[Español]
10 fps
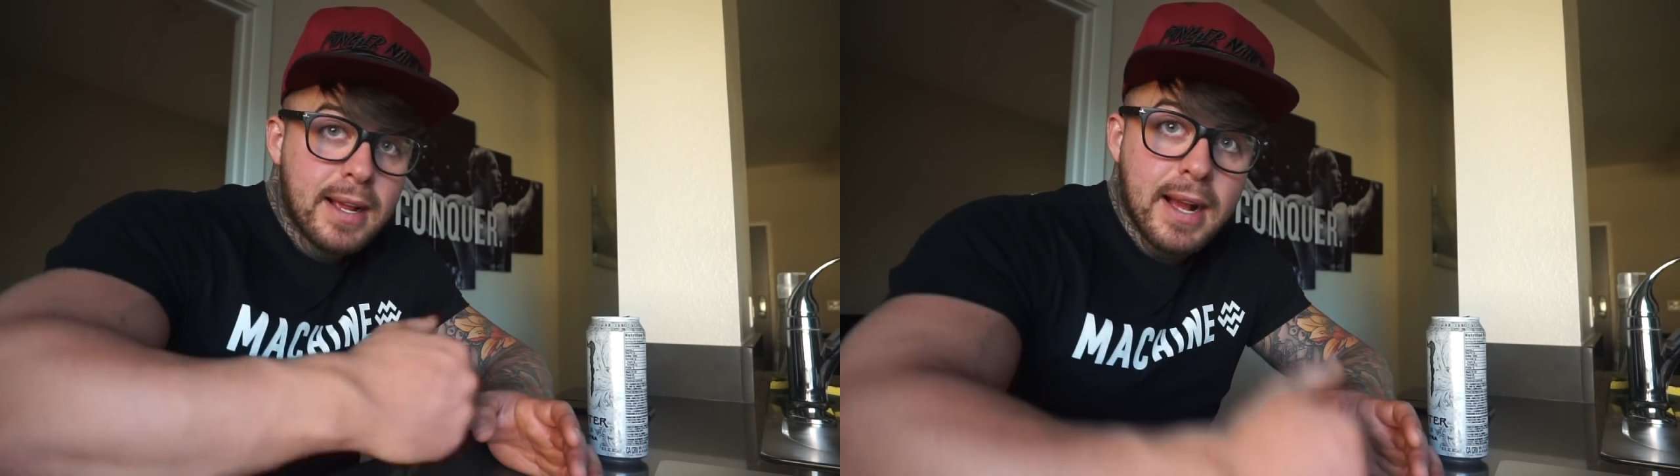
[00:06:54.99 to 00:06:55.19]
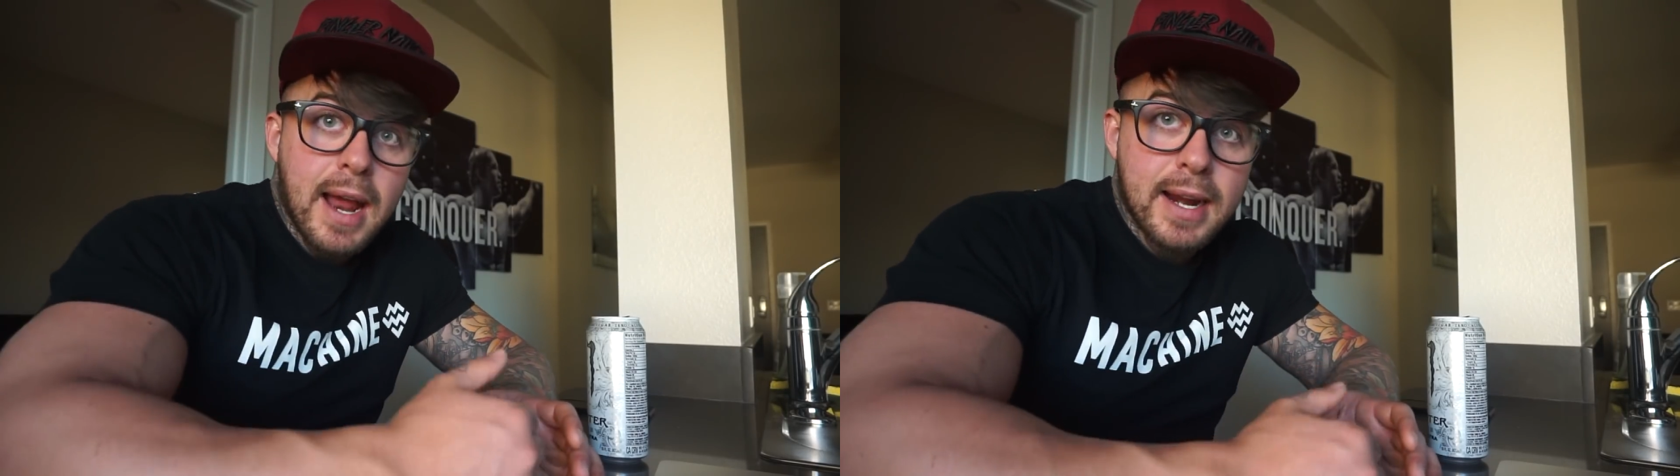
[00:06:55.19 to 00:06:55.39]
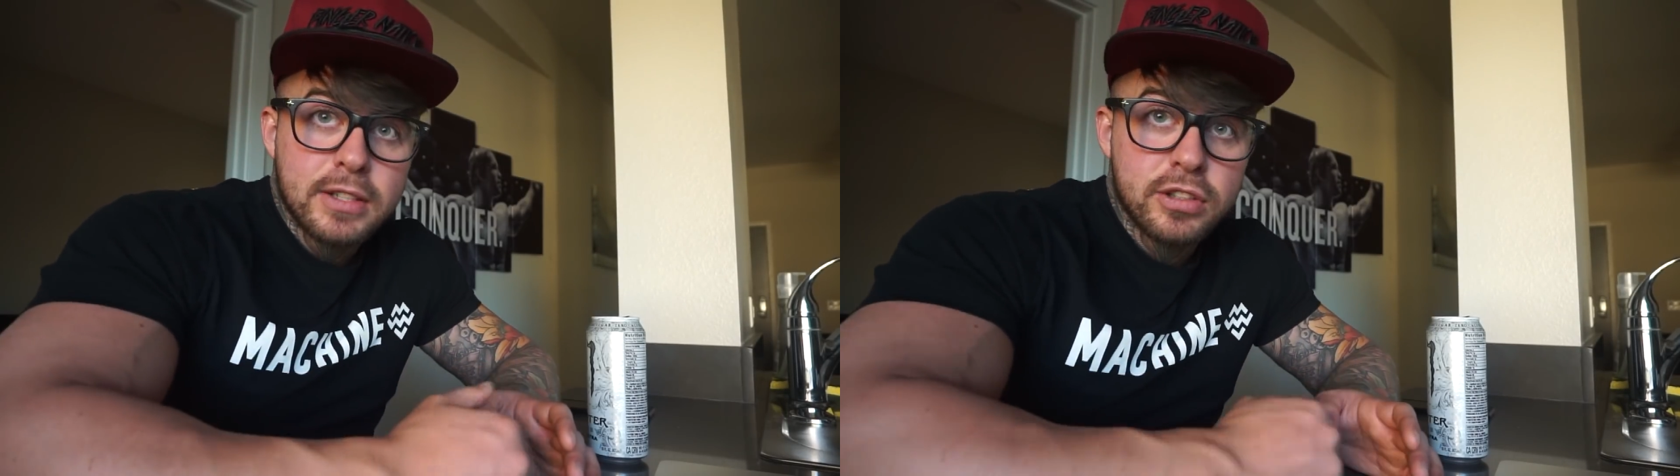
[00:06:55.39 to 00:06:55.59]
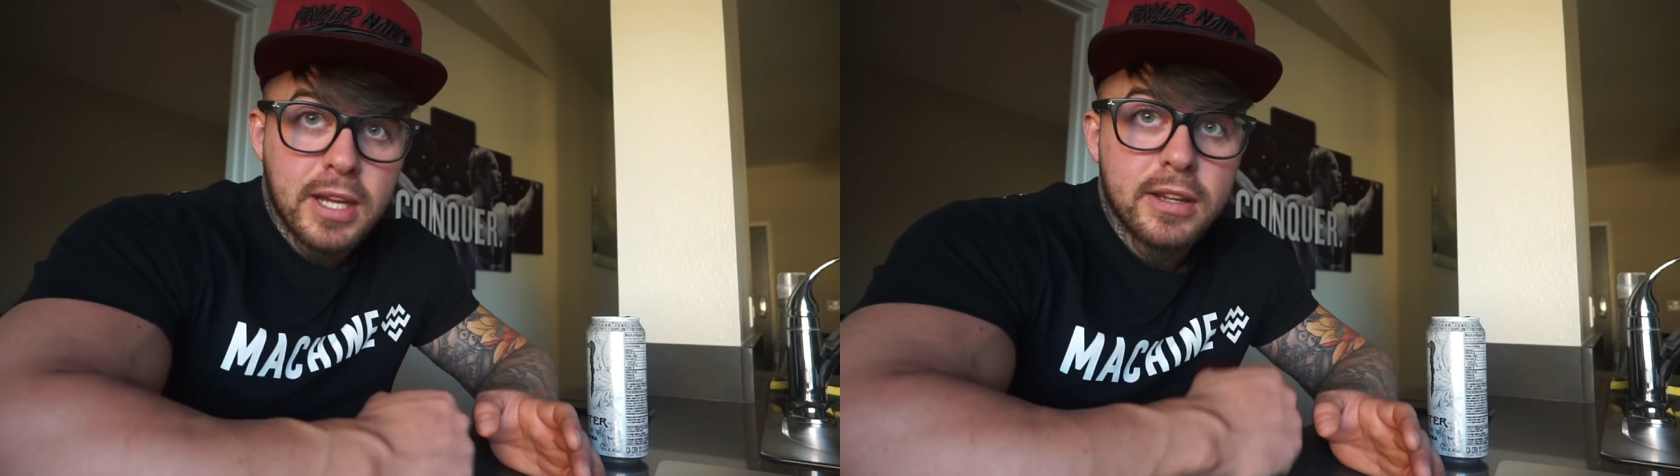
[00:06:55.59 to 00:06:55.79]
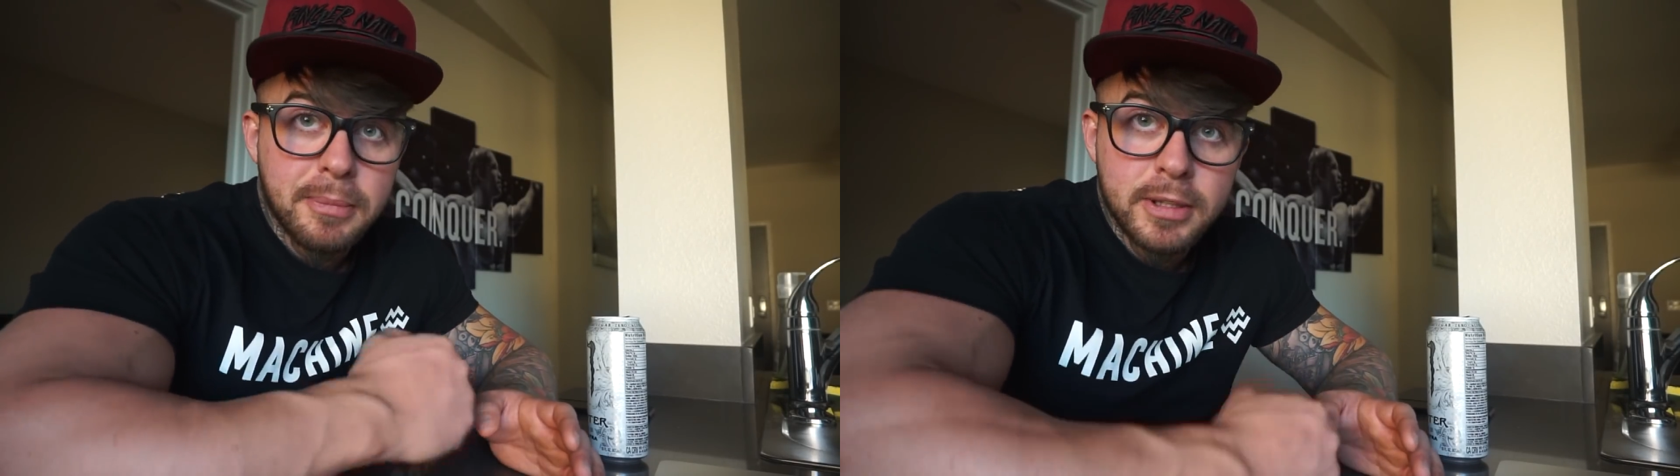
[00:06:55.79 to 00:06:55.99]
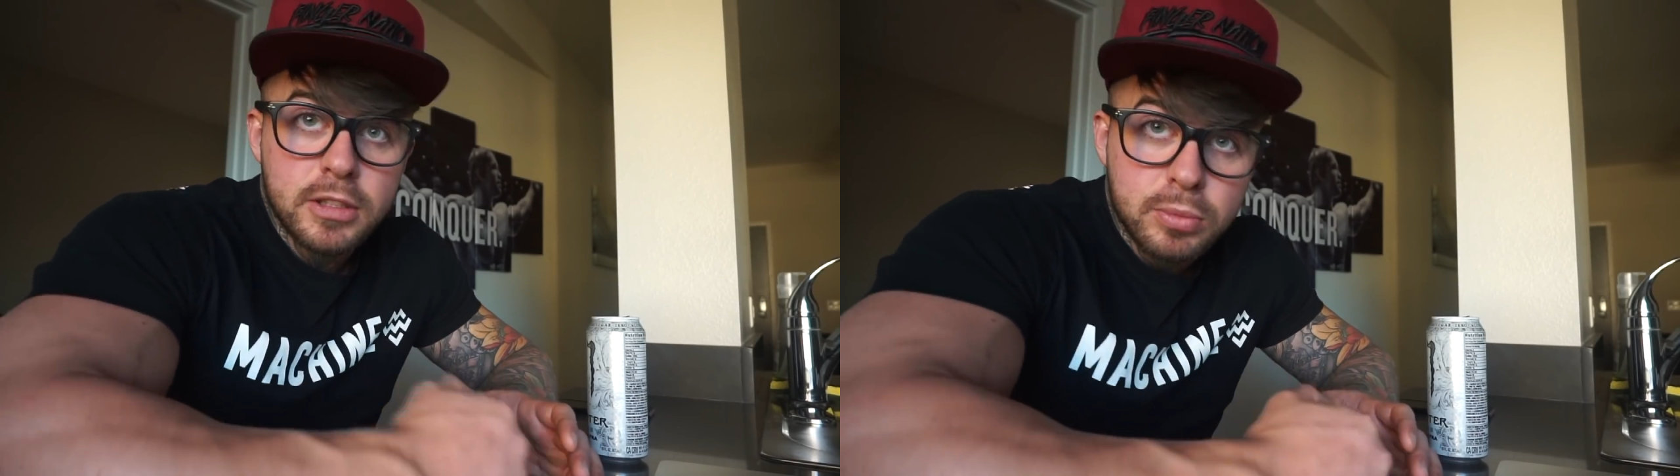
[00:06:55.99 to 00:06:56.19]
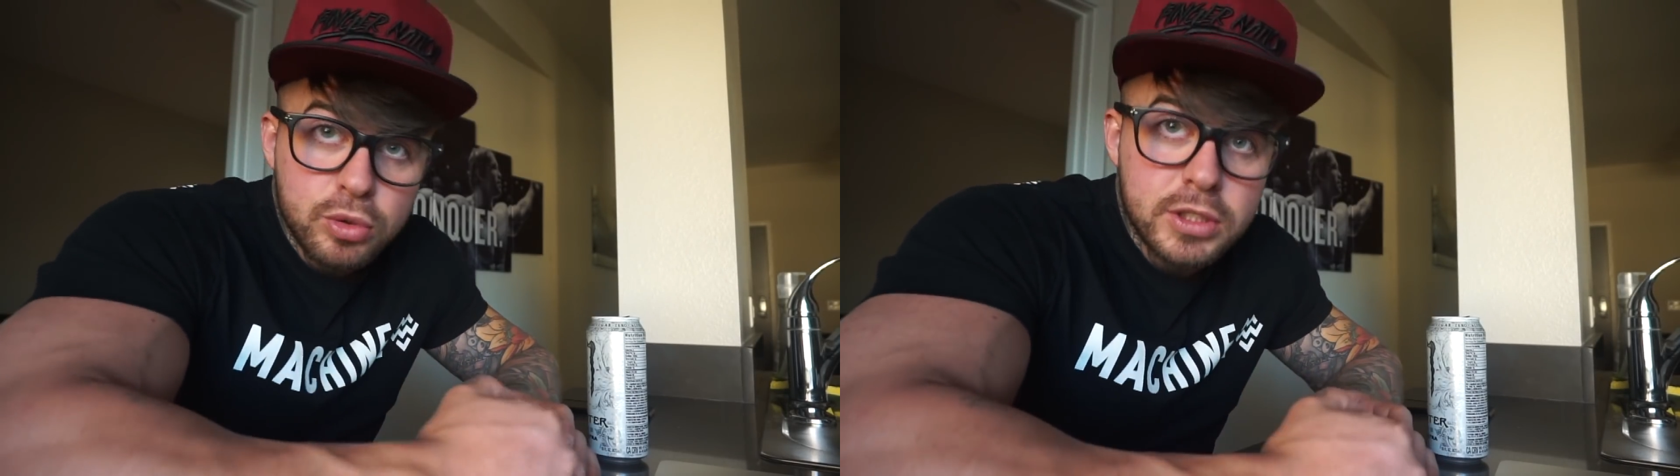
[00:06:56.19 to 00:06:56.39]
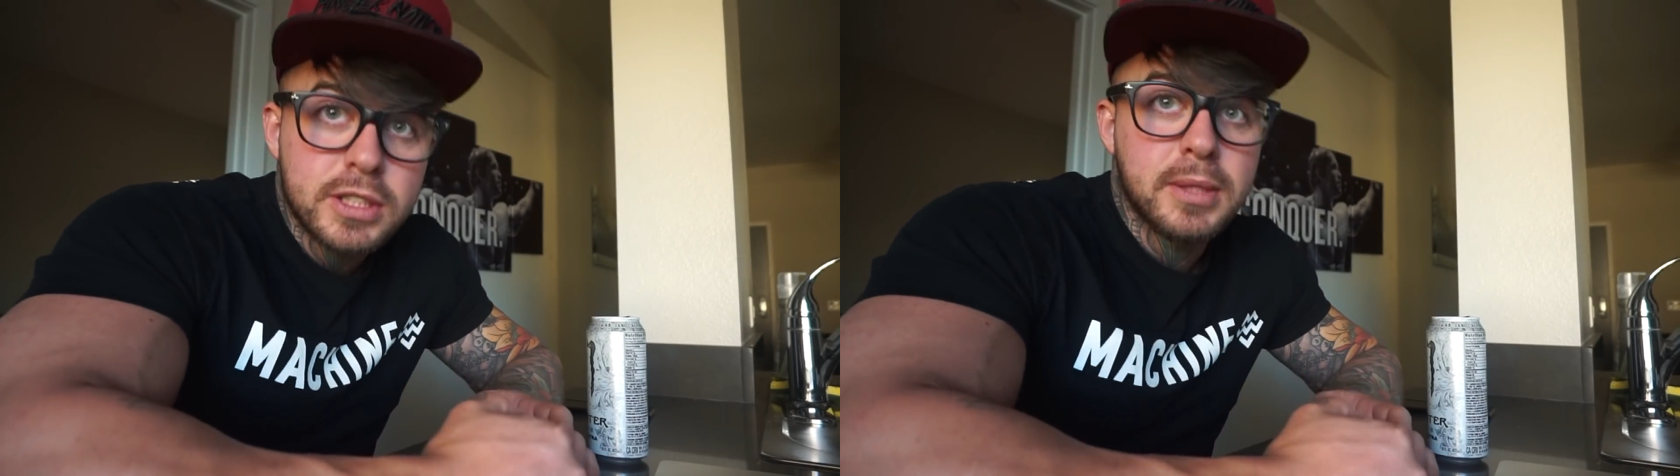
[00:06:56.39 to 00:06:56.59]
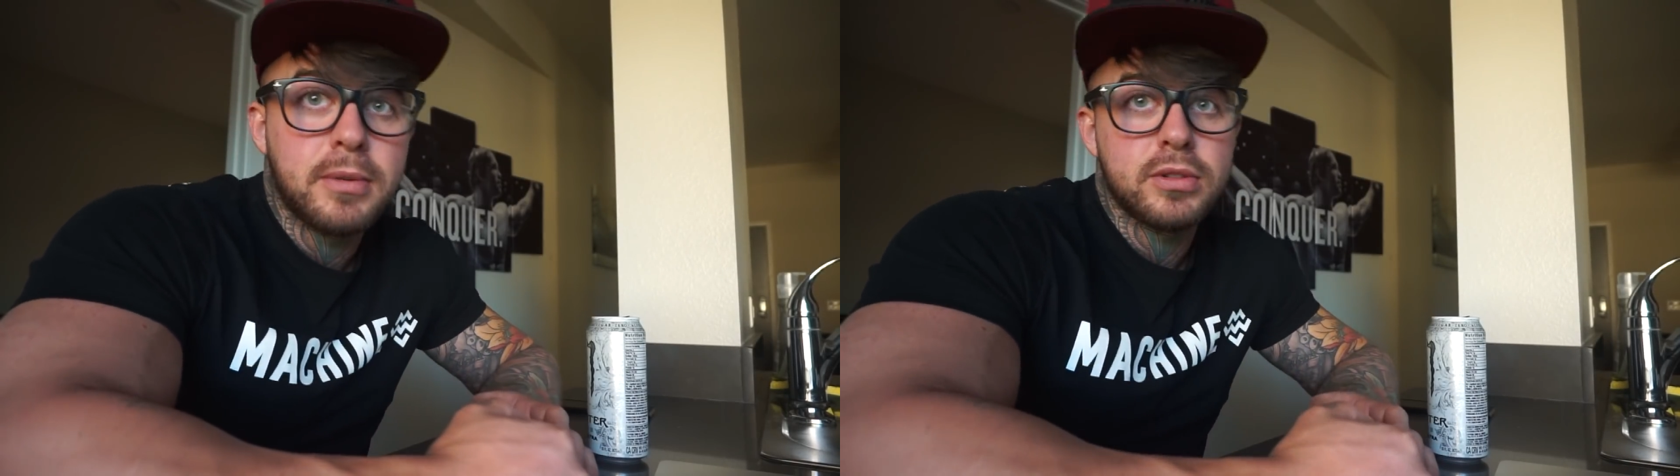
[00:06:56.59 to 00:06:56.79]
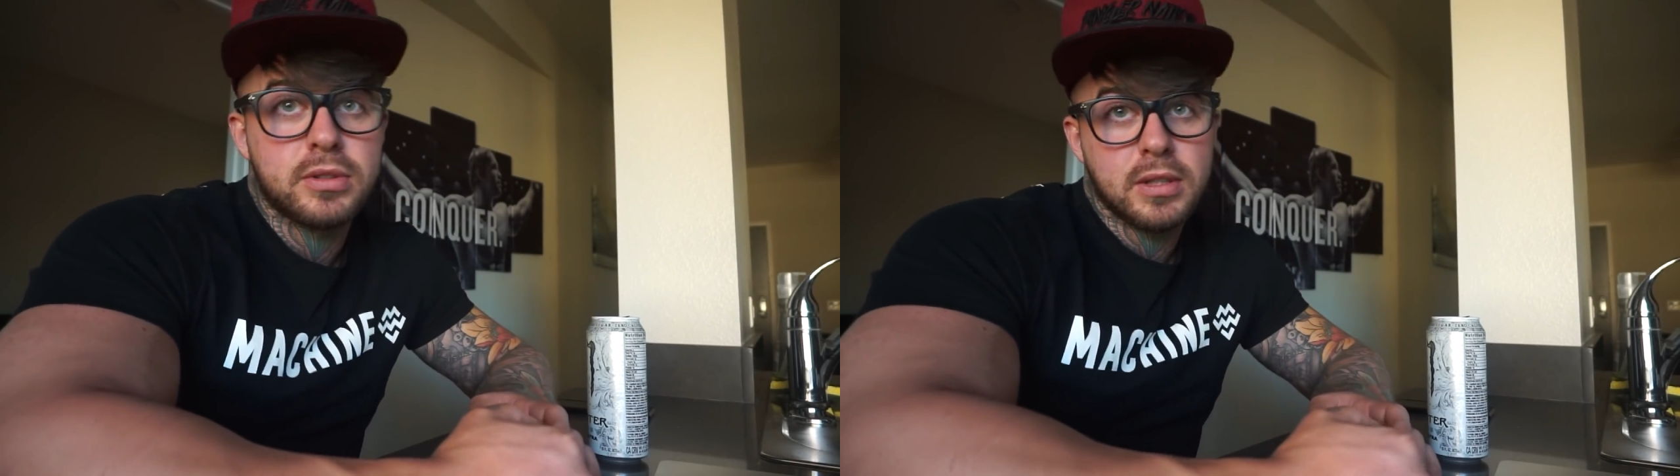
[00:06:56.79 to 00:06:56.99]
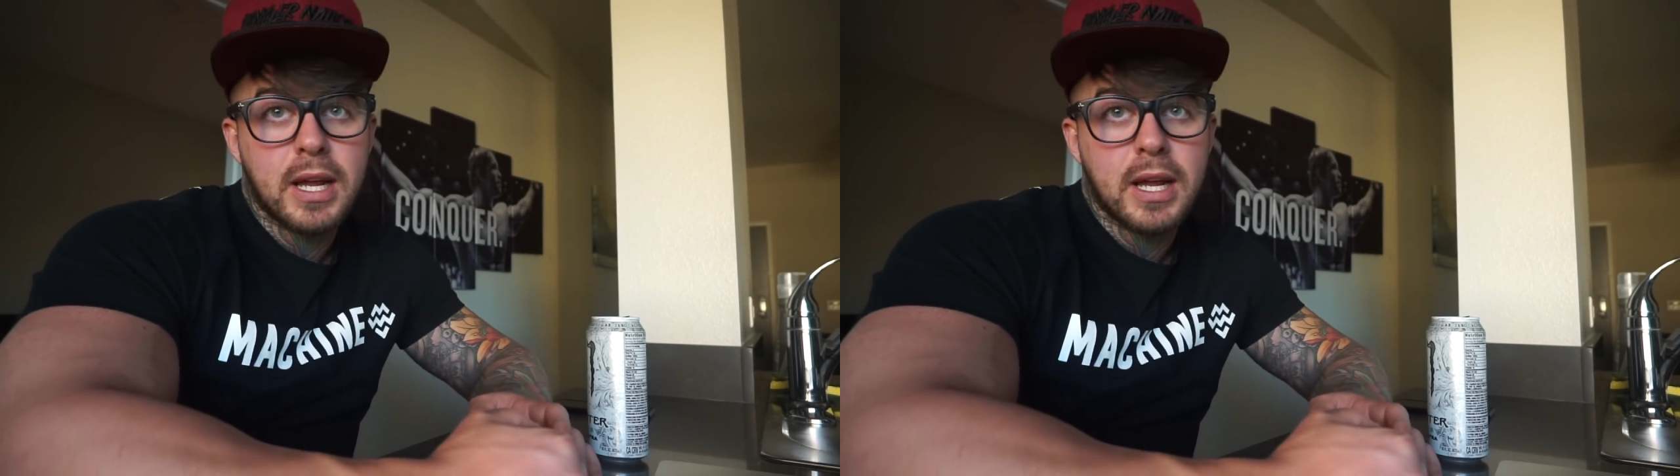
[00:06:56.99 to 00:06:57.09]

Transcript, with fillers: cargas, o sea, te metes muchísimos